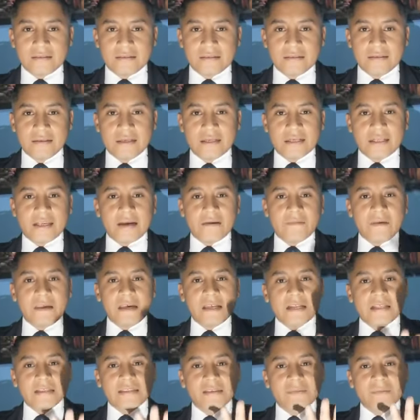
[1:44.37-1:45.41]
Y el que
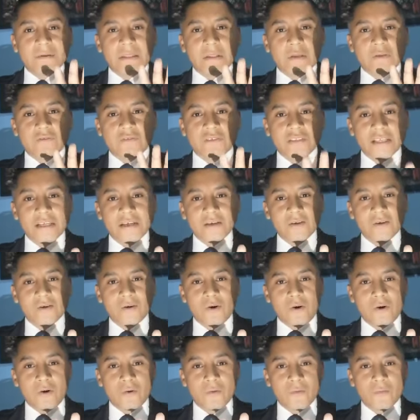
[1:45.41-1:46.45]
había recibido cinco,